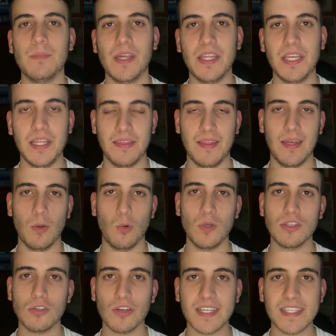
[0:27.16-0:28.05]
Madrid, el
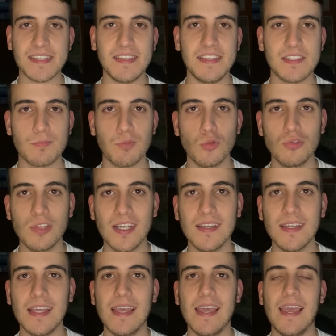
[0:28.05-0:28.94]
encuentro que se
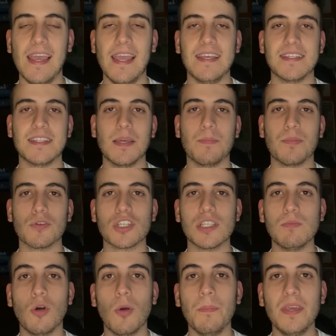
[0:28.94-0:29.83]
disputa este
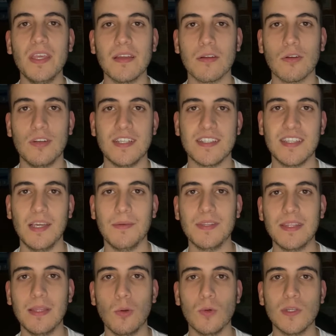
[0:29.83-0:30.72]
próximo miércoles, día
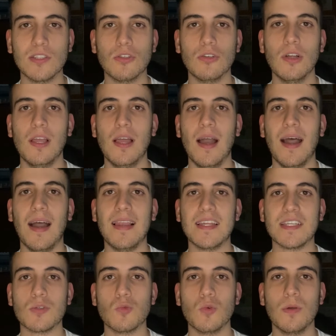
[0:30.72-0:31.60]
24, a
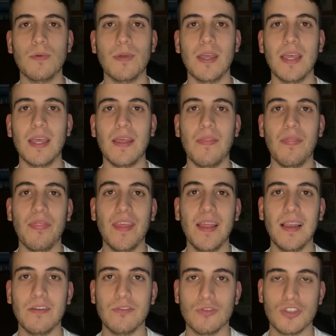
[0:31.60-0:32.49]
las 9
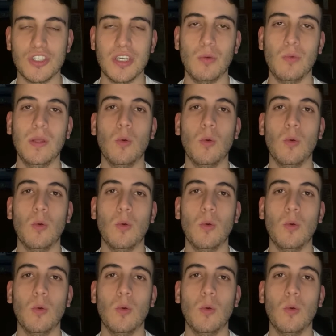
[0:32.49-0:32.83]
de la noche.